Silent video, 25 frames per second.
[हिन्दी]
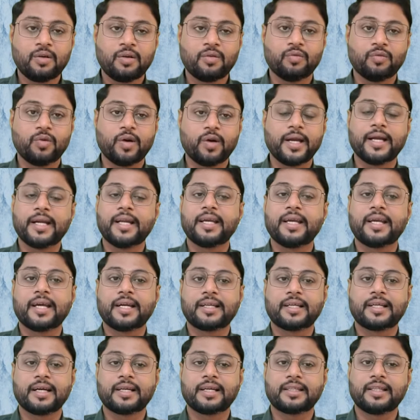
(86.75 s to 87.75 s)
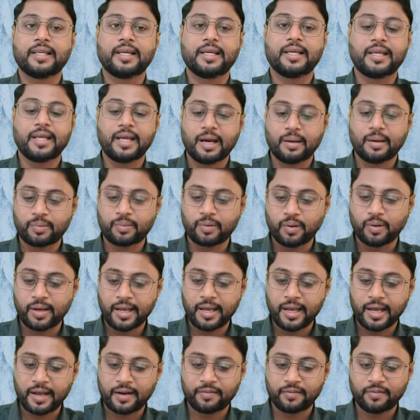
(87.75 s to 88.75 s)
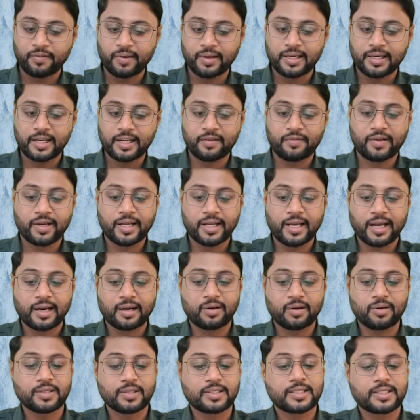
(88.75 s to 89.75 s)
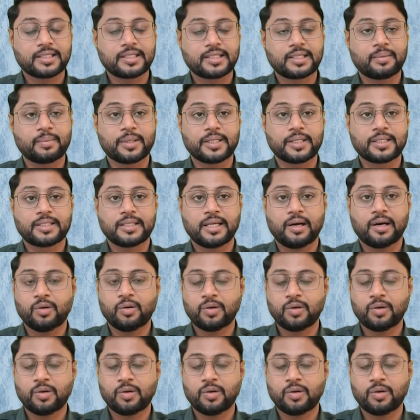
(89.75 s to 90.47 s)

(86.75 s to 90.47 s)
वो इंडिकेट करते हैं कि आपको हेयर फॉल या फिर हेयर लॉस की समस्या